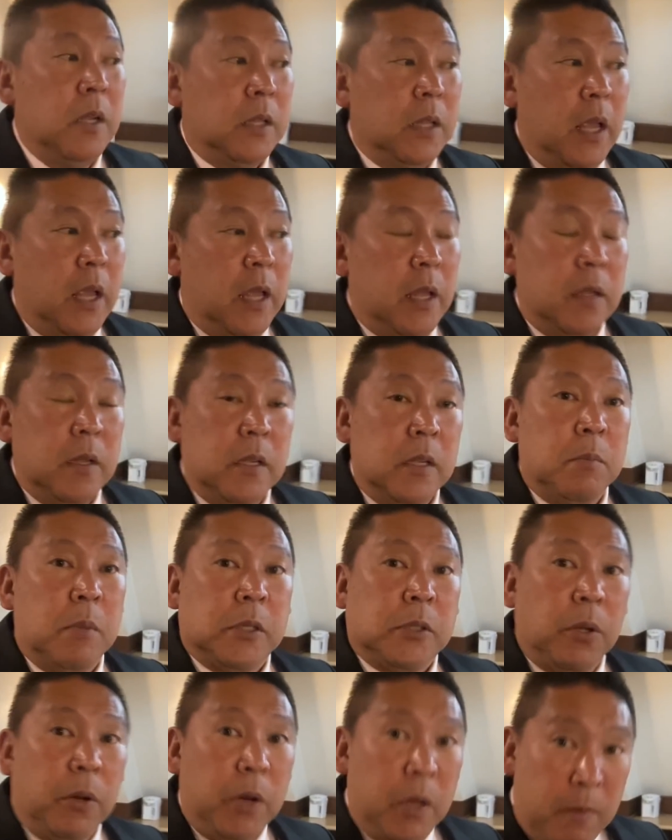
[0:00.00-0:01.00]
で、ま
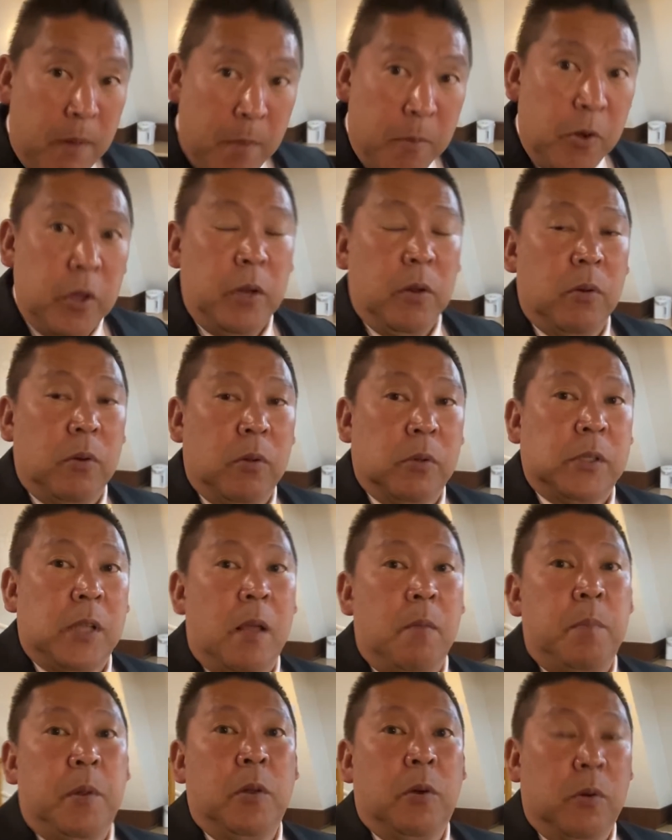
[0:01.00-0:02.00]
あ、それはもういろんな
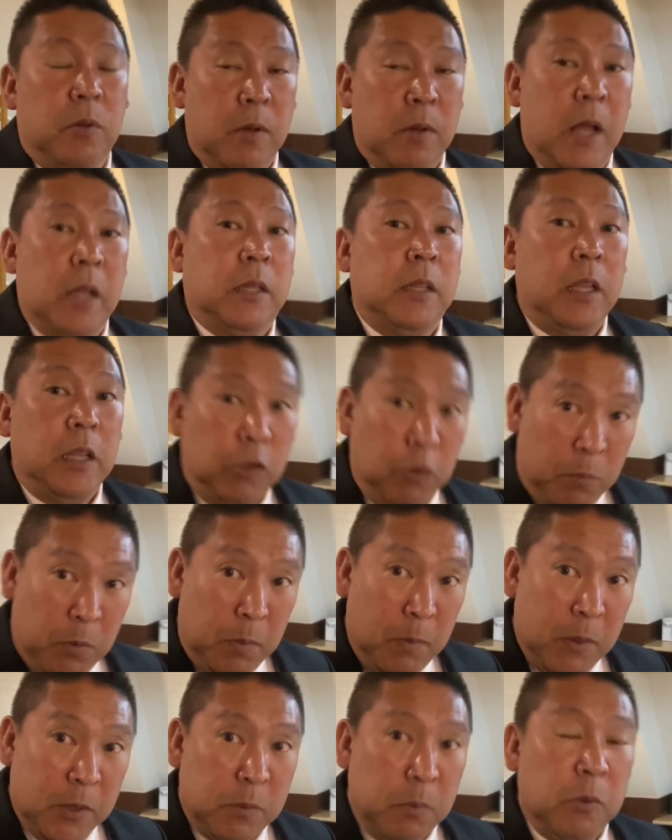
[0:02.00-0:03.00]
賛否両論あっていいと思
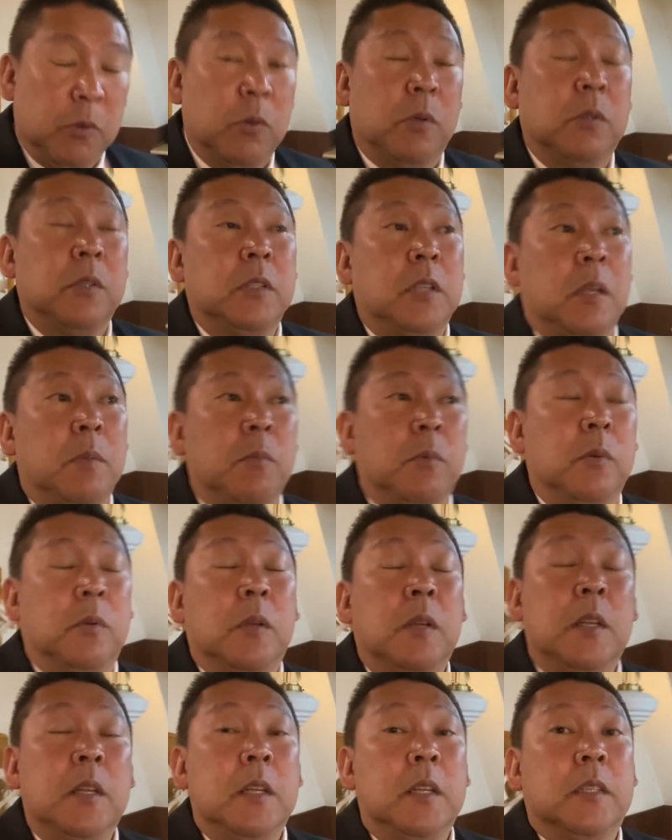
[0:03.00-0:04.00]
います。もう全
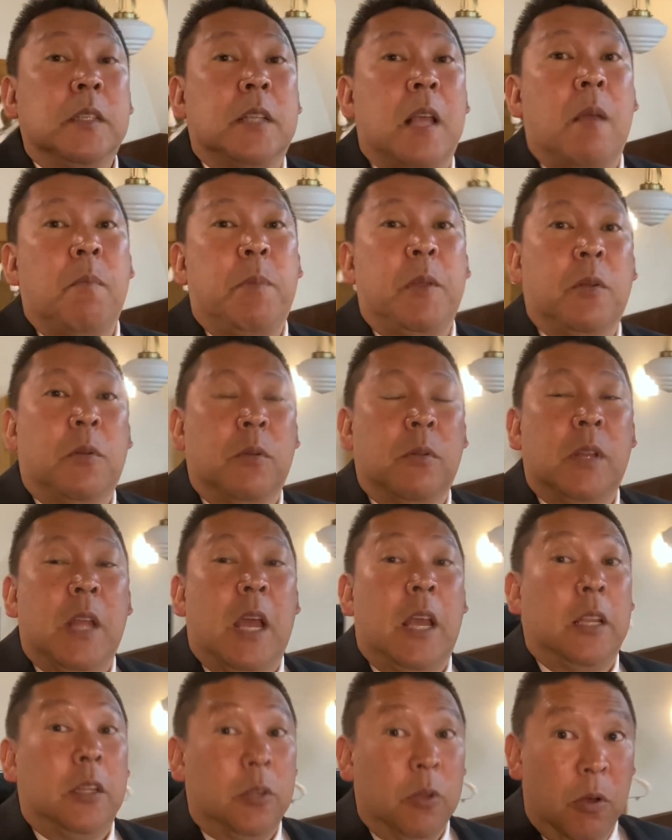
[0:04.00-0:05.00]
部賛否両論
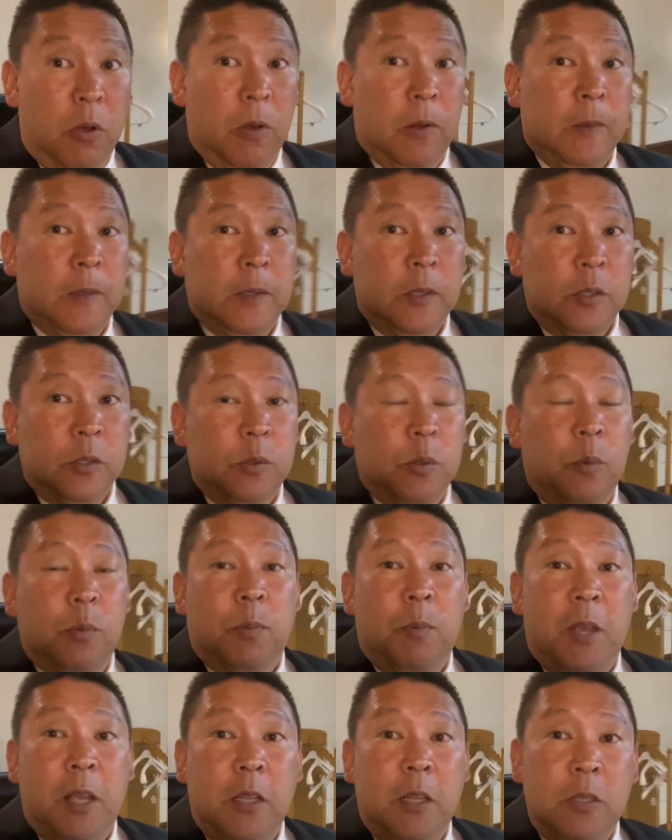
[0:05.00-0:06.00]
ないと、そも
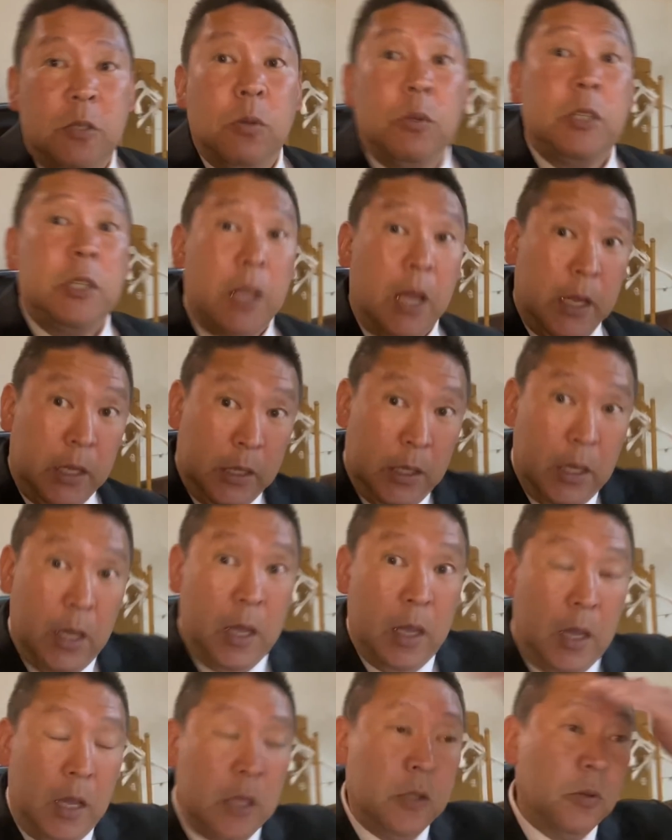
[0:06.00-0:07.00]
そも炎上しないん
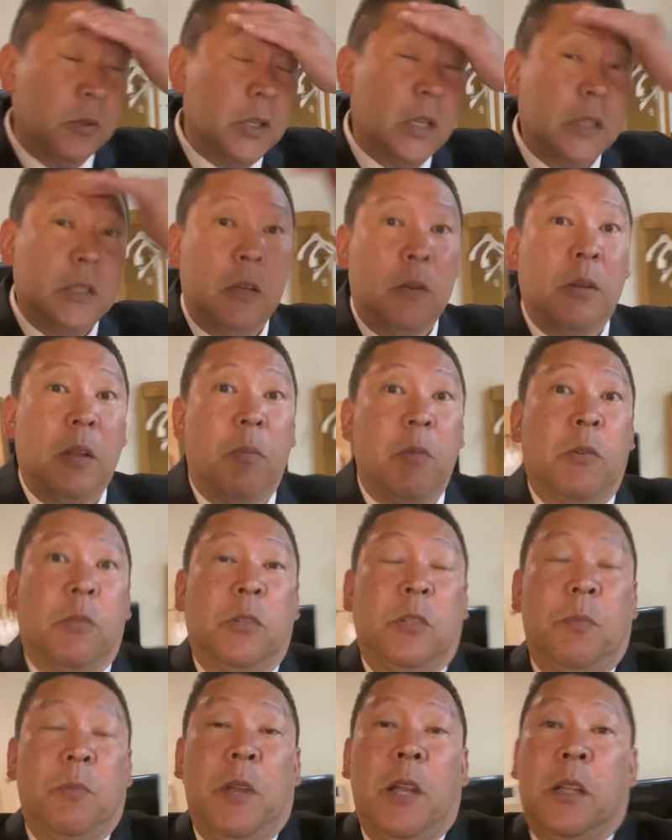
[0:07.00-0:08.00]
で、炎上させるために
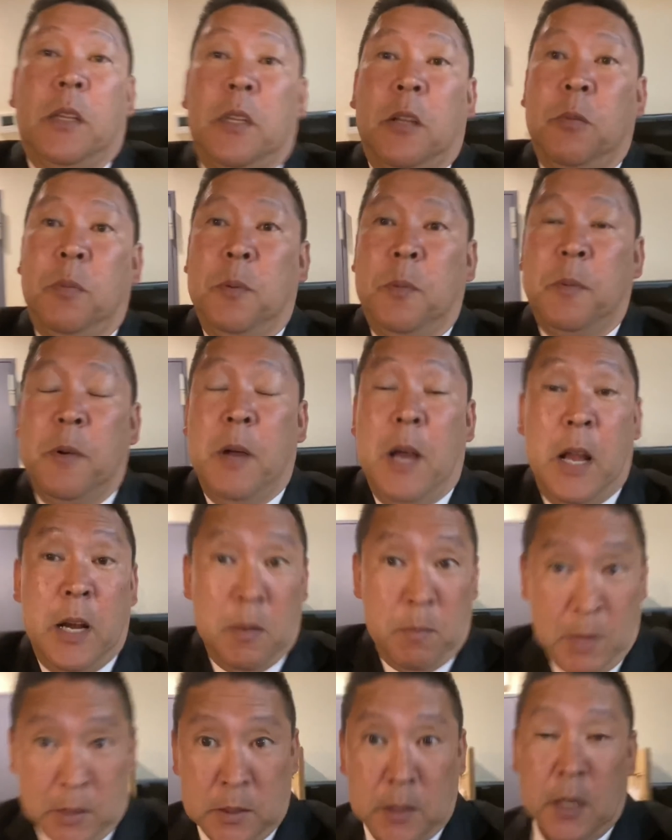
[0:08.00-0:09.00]
こっちもやってる部分はあり
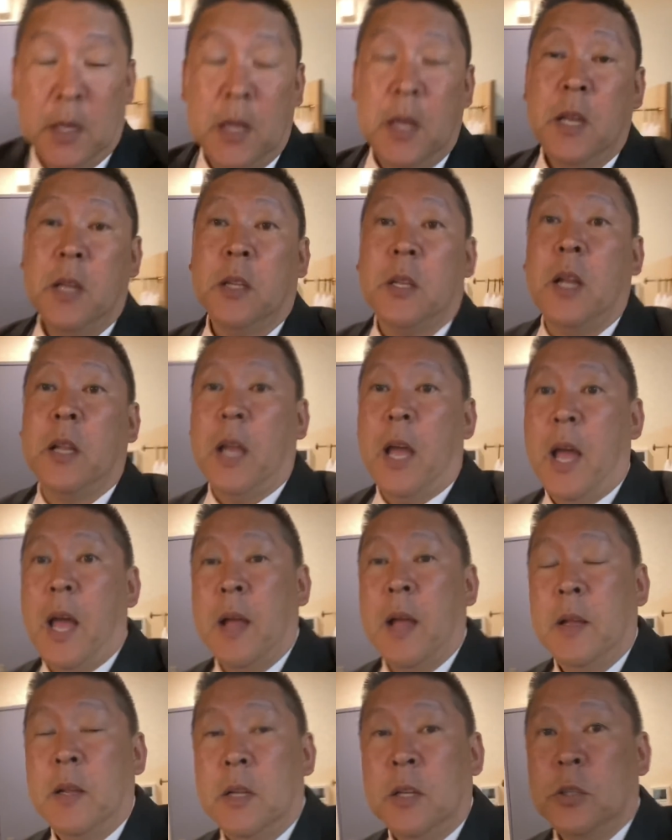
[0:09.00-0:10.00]
ます。た
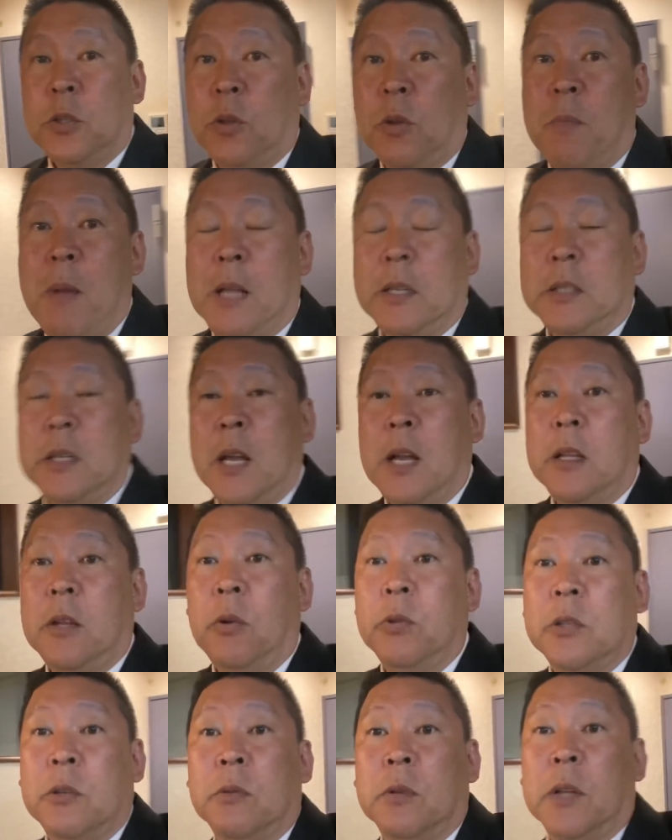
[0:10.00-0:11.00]
だ、ちょっと間違って
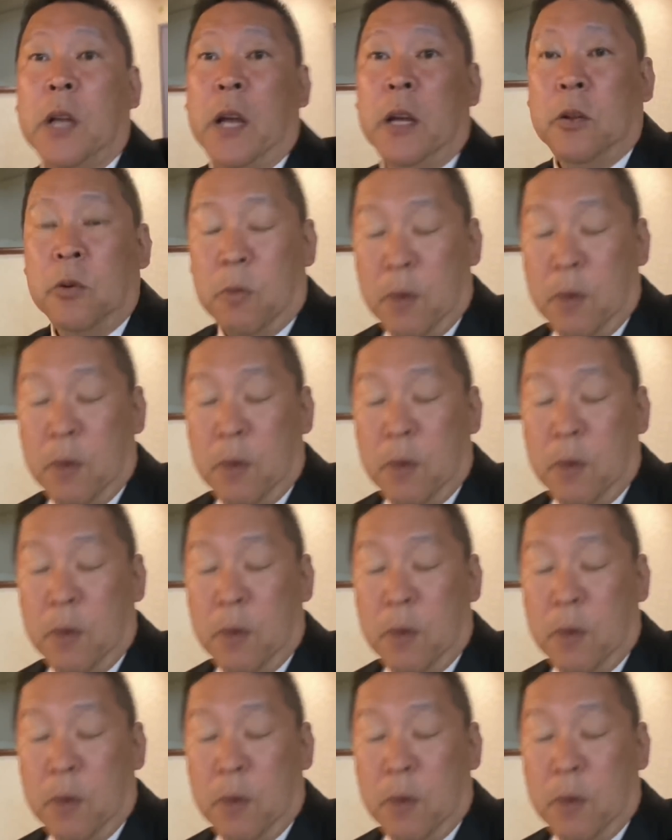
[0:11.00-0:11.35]
ほしくないの